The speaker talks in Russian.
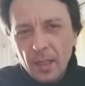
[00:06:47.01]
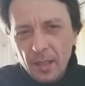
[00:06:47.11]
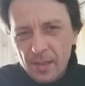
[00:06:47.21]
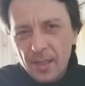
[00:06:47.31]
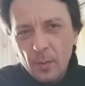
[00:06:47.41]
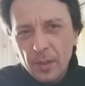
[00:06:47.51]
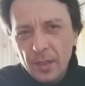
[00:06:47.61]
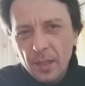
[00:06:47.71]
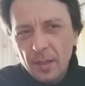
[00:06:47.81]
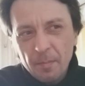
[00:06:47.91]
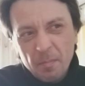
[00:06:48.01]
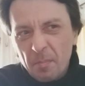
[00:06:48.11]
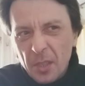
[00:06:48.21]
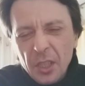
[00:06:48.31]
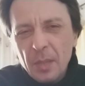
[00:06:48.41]
и сделать их
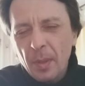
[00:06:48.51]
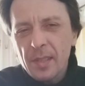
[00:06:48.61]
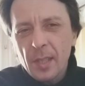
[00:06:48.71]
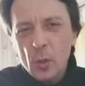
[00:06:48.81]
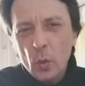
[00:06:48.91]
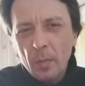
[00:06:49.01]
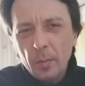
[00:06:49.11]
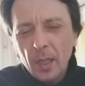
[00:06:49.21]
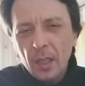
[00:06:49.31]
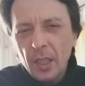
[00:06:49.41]
и непредсказуемыми,